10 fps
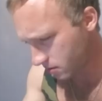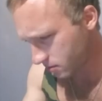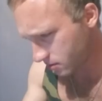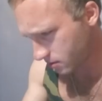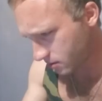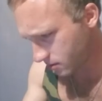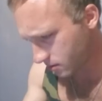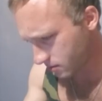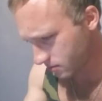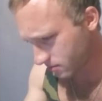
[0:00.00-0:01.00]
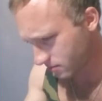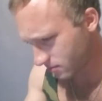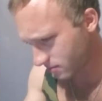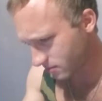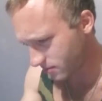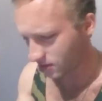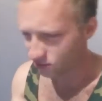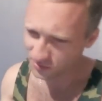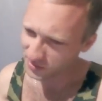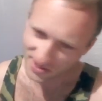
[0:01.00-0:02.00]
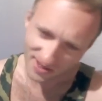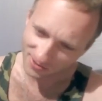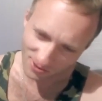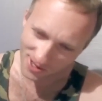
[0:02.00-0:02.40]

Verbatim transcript: Ну, я уж потерял